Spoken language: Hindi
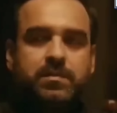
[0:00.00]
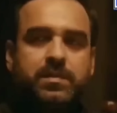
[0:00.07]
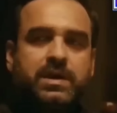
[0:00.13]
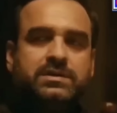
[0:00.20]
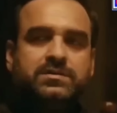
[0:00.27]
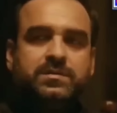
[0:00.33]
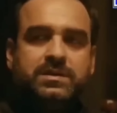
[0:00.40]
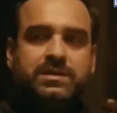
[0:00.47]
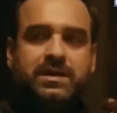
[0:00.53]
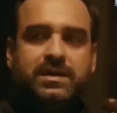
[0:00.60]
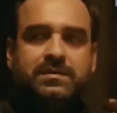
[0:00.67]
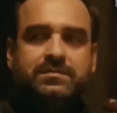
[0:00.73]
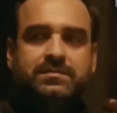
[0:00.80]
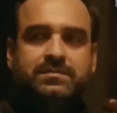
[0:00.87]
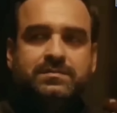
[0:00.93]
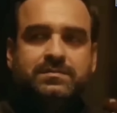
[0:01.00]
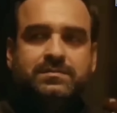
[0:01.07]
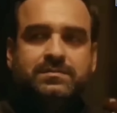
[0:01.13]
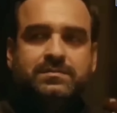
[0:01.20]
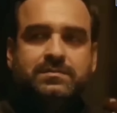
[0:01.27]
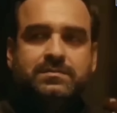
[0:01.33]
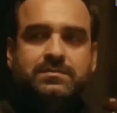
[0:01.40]
शाबाश बेटा
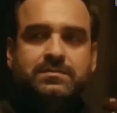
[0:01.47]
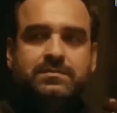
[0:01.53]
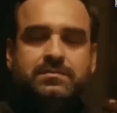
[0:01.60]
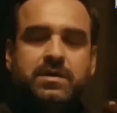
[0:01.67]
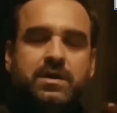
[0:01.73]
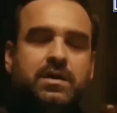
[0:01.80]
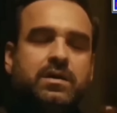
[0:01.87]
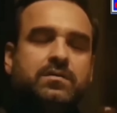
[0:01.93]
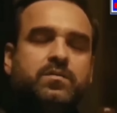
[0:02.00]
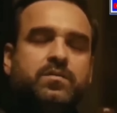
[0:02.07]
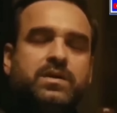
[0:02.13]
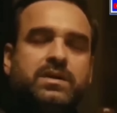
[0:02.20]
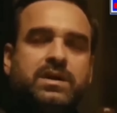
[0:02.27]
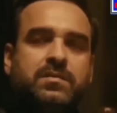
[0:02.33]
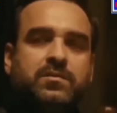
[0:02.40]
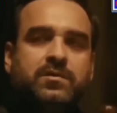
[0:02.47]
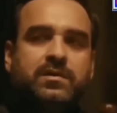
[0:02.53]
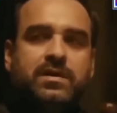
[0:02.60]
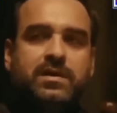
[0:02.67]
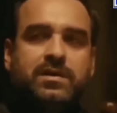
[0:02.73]
बहुत बढ़िया